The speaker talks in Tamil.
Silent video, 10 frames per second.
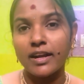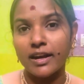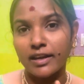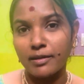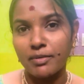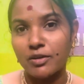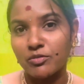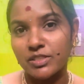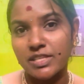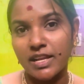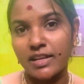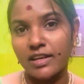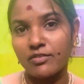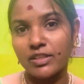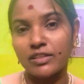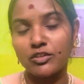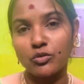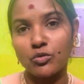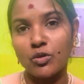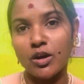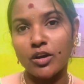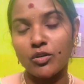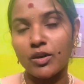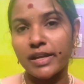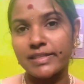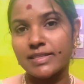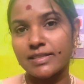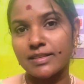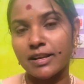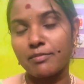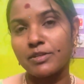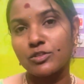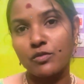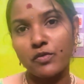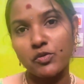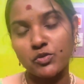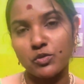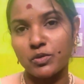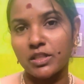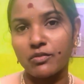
கண்டிப்பாக உங்கள் சேனல் வந்து க்ரோ ஆகும் அண்ட் சப்ஸ்கிரைபர்ஸும் வியூஸும்